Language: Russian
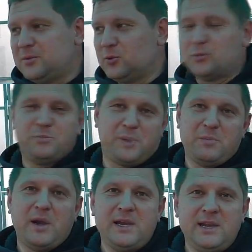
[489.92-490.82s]
тут
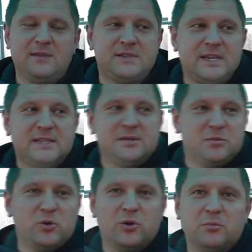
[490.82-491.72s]
приболели всей
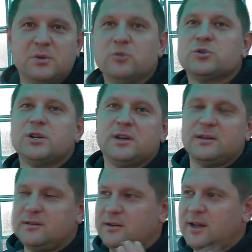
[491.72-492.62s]
семьей, мы
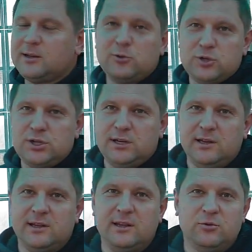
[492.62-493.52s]
уже
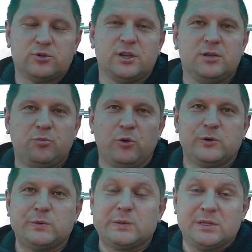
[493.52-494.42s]
отключили и уже не
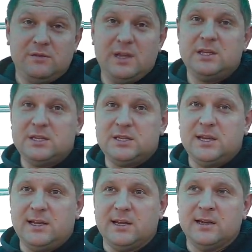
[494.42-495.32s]
пользуемся две
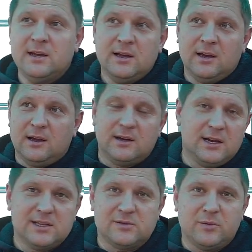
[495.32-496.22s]
недели а,
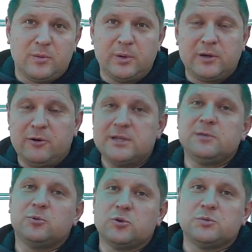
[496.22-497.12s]
газовым
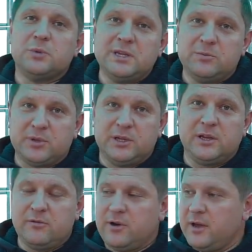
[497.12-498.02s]
обогревателем, то есть мы не
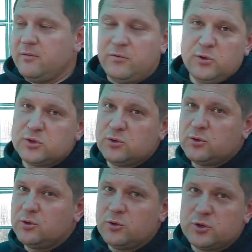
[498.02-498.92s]
подогреваем
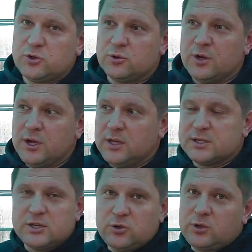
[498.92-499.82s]
воздух ночью,
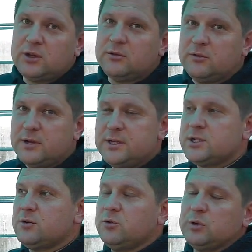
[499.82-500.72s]
и за счет этого
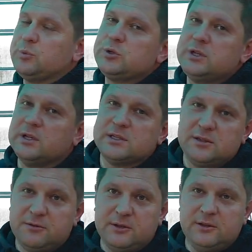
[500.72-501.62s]
водичка вот опустилась
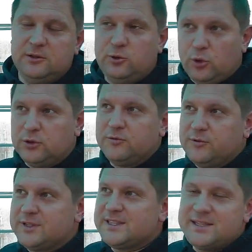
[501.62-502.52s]
до
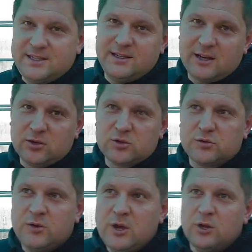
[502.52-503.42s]
20
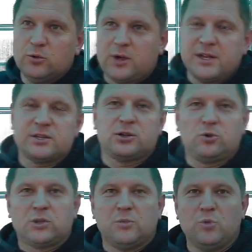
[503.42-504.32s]
градусов. Ну, конечно,
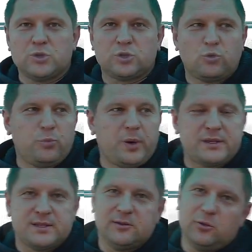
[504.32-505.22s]
кто-то может
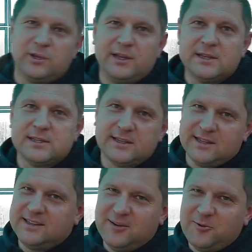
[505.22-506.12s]
купаться, но для нас
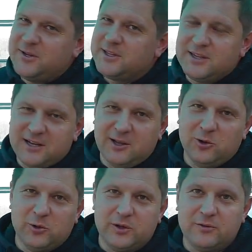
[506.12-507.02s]
это довольно-таки
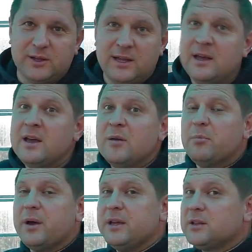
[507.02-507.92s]
холодная вода,
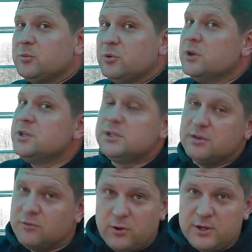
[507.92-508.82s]
поэтому
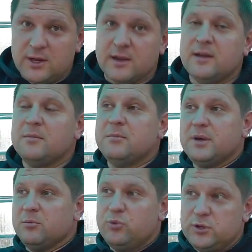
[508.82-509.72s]
сегодня
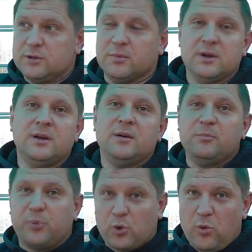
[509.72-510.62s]
мы будем
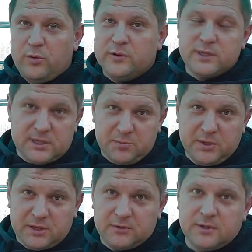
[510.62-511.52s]
пробовать
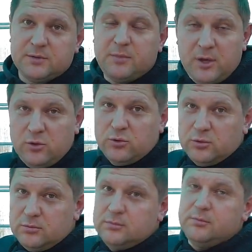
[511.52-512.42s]
испытывать мою
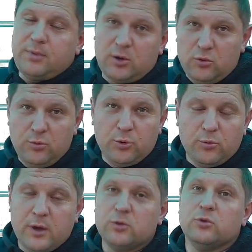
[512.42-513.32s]
покупку,
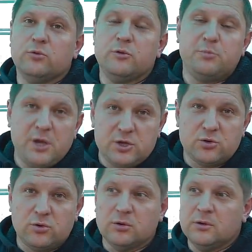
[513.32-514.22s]
мою новую
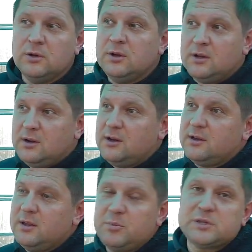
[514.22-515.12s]
печку,
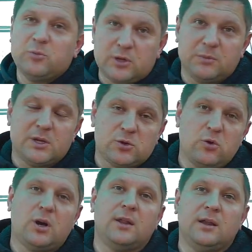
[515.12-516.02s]
а, и посмотрим,
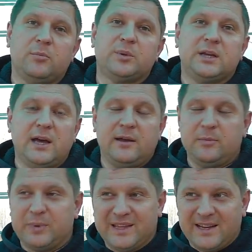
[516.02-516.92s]
насколько она
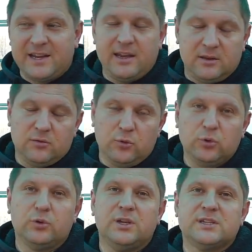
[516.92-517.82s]
подогреет
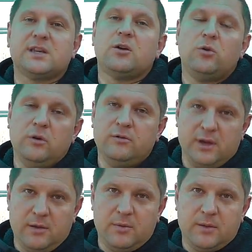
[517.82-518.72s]
воду и за какое
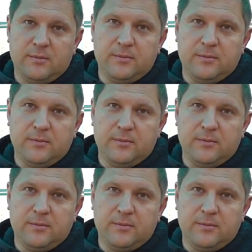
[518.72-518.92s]
время.